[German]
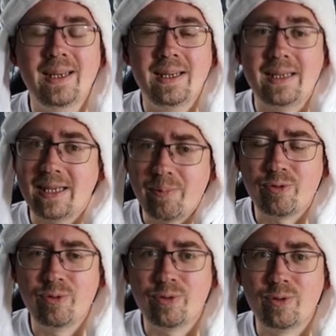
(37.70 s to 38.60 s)
ich habe
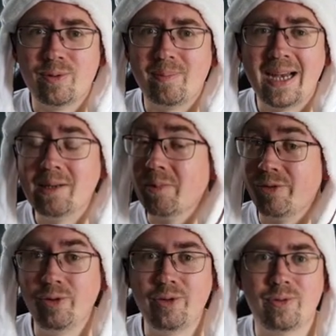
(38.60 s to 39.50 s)
schon so meine
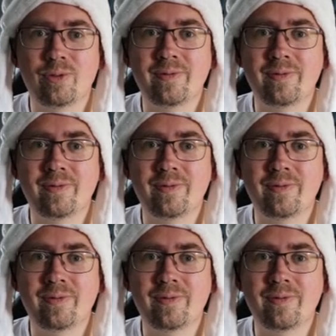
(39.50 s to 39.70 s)
Befürchtung,